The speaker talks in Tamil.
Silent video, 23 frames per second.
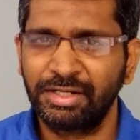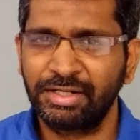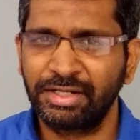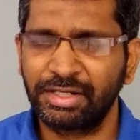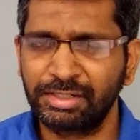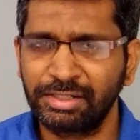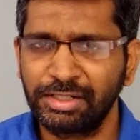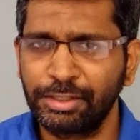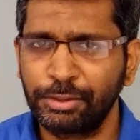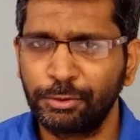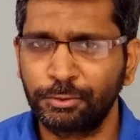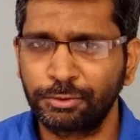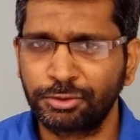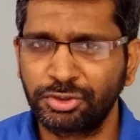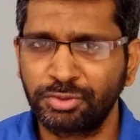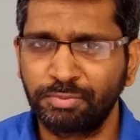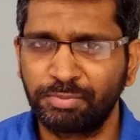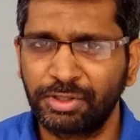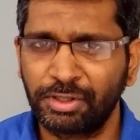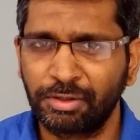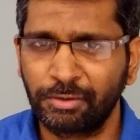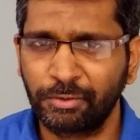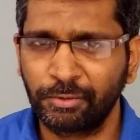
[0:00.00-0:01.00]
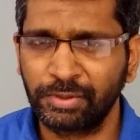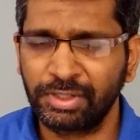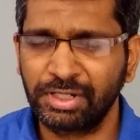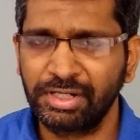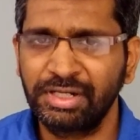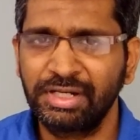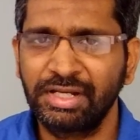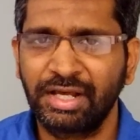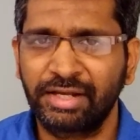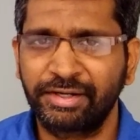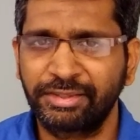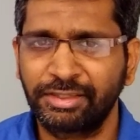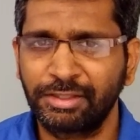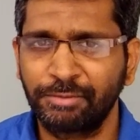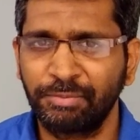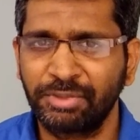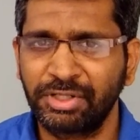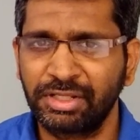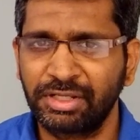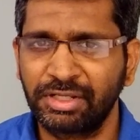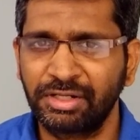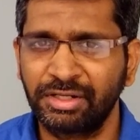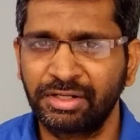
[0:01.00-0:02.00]
நல்லா யோசிச்சு பார்க்கணும் என்ன அர்த்தம்
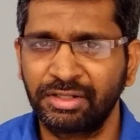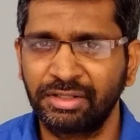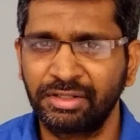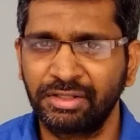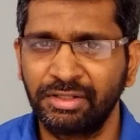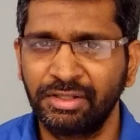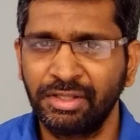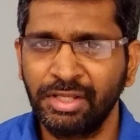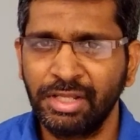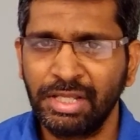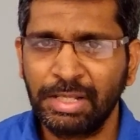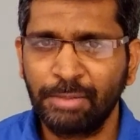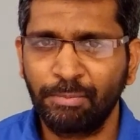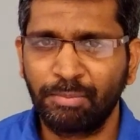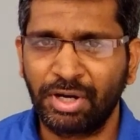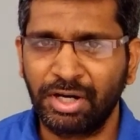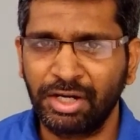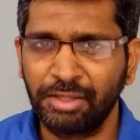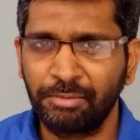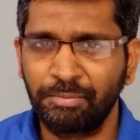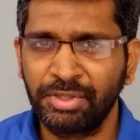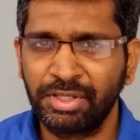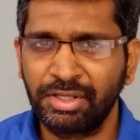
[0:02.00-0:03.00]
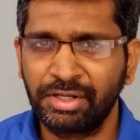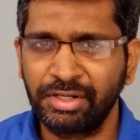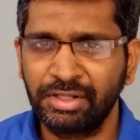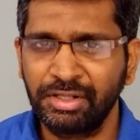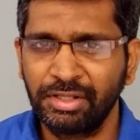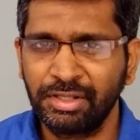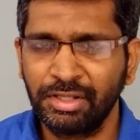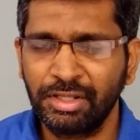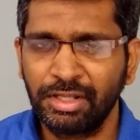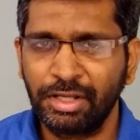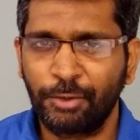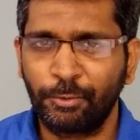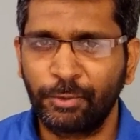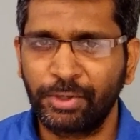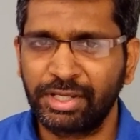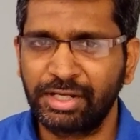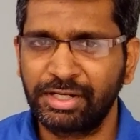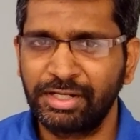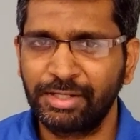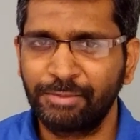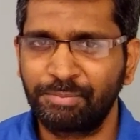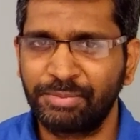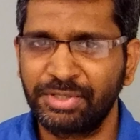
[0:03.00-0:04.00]
இருக்கின்றது பல பேர் அவங்க
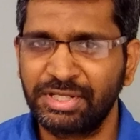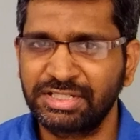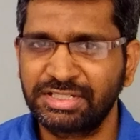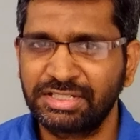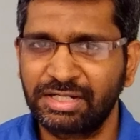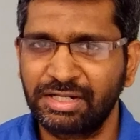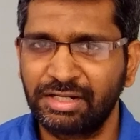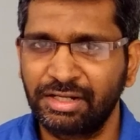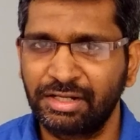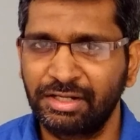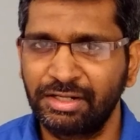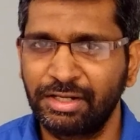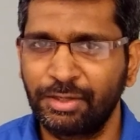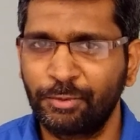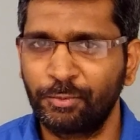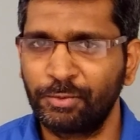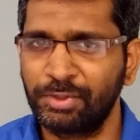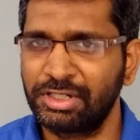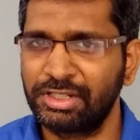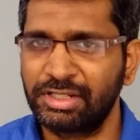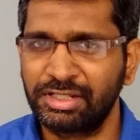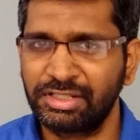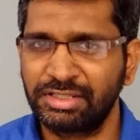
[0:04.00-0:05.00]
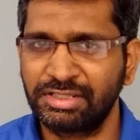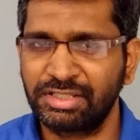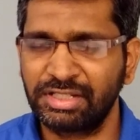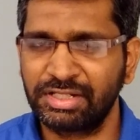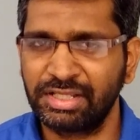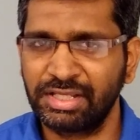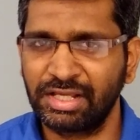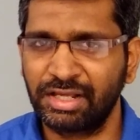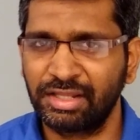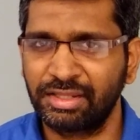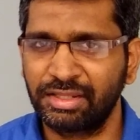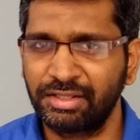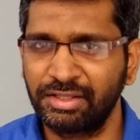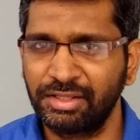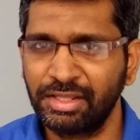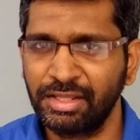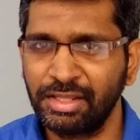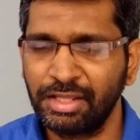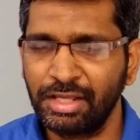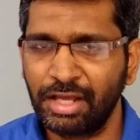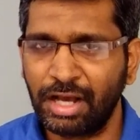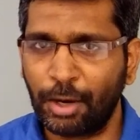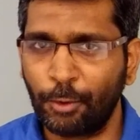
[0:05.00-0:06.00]
என்ன பேசுகிறாங்கன்னு அவங்களுக்கே தெரியாது
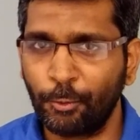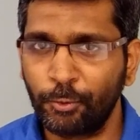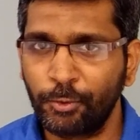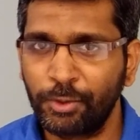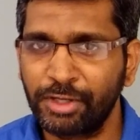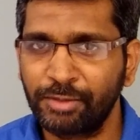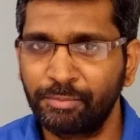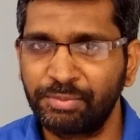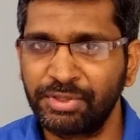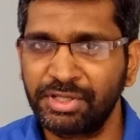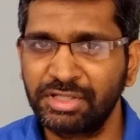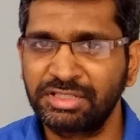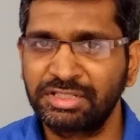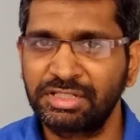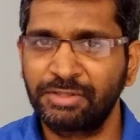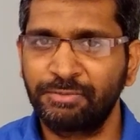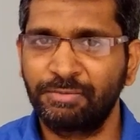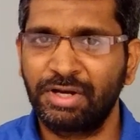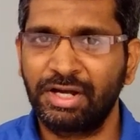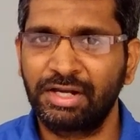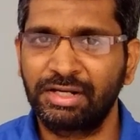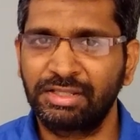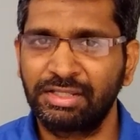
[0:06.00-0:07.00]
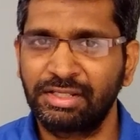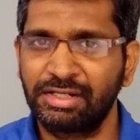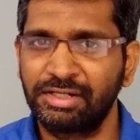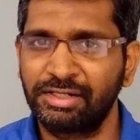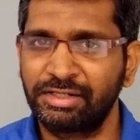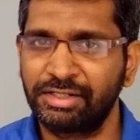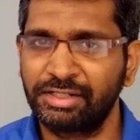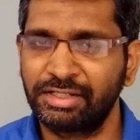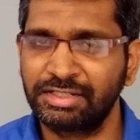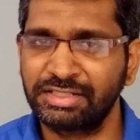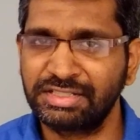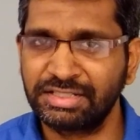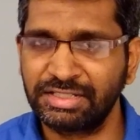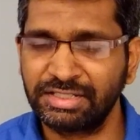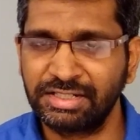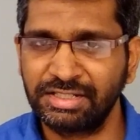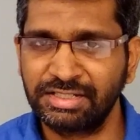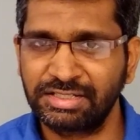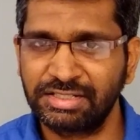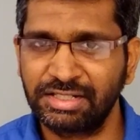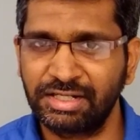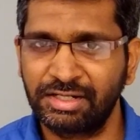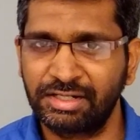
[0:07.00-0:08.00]
அவங்க பேசுகிற வார்த்தைகளை நீங்கள்
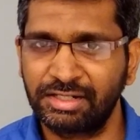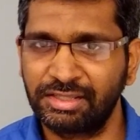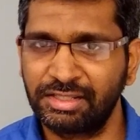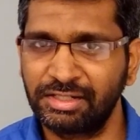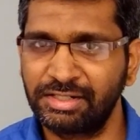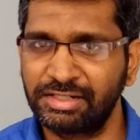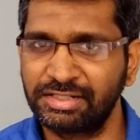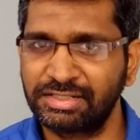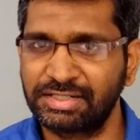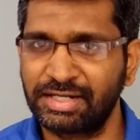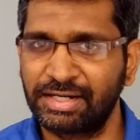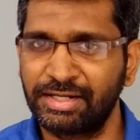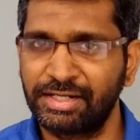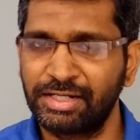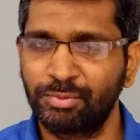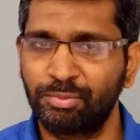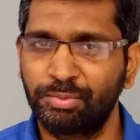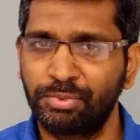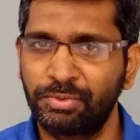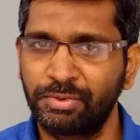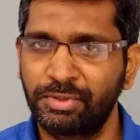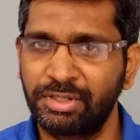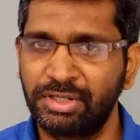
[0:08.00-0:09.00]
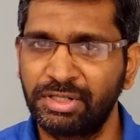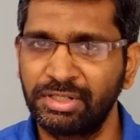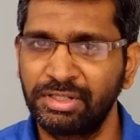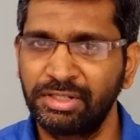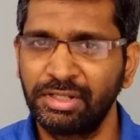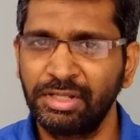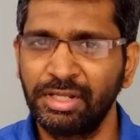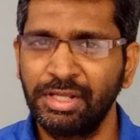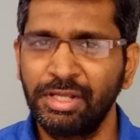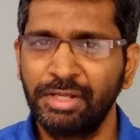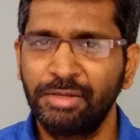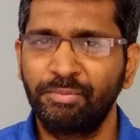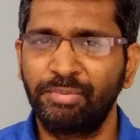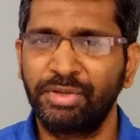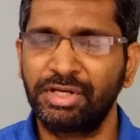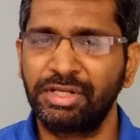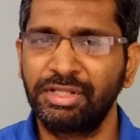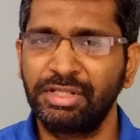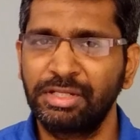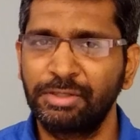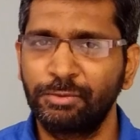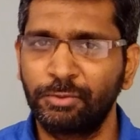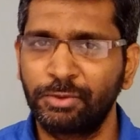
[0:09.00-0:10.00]
சீரியஸாக எடுத்துக்கிட்டு சண்டை போட்டு
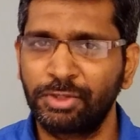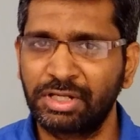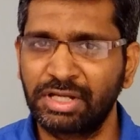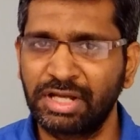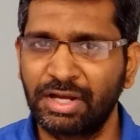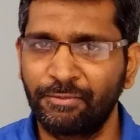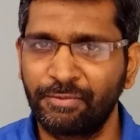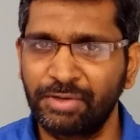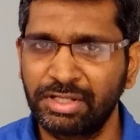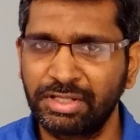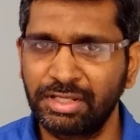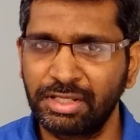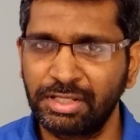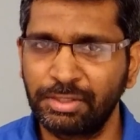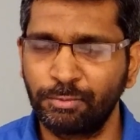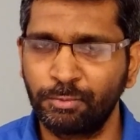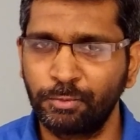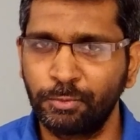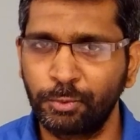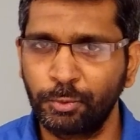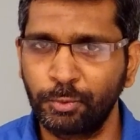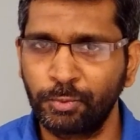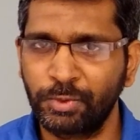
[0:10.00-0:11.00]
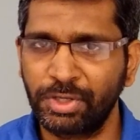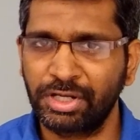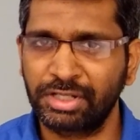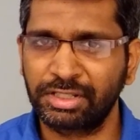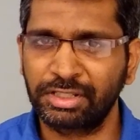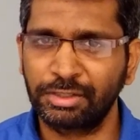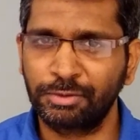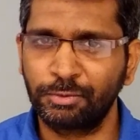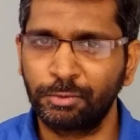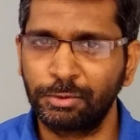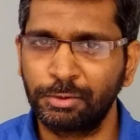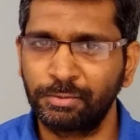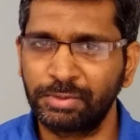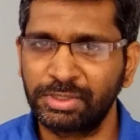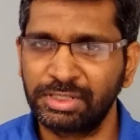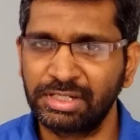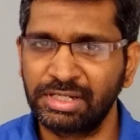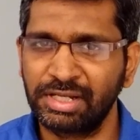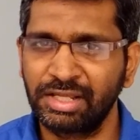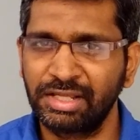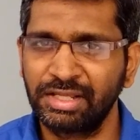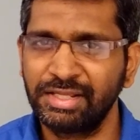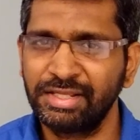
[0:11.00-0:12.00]
பெரிய ஒரு கவலையை உருவாக்கி
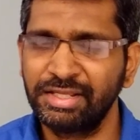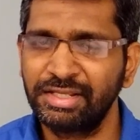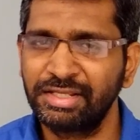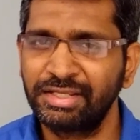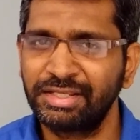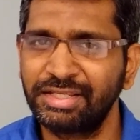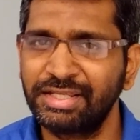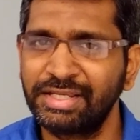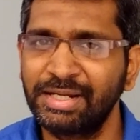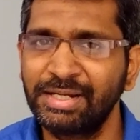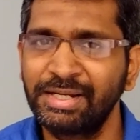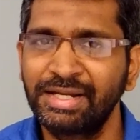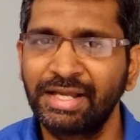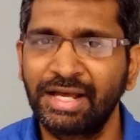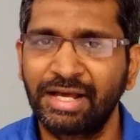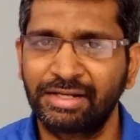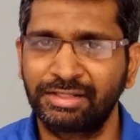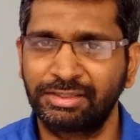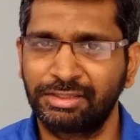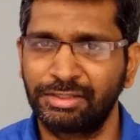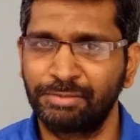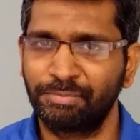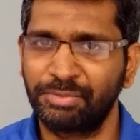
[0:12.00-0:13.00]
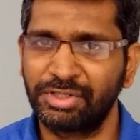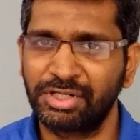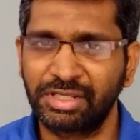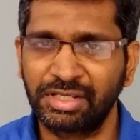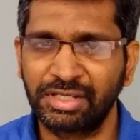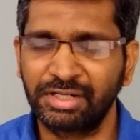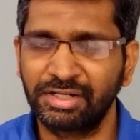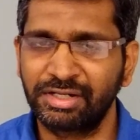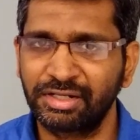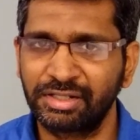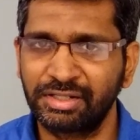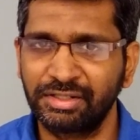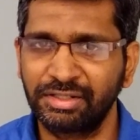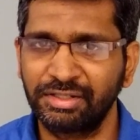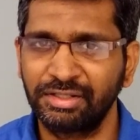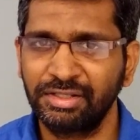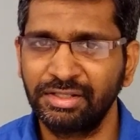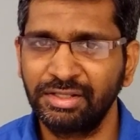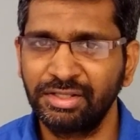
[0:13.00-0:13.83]
கொள்வதில் என்ன அர்த்தம் இருக்கின்றது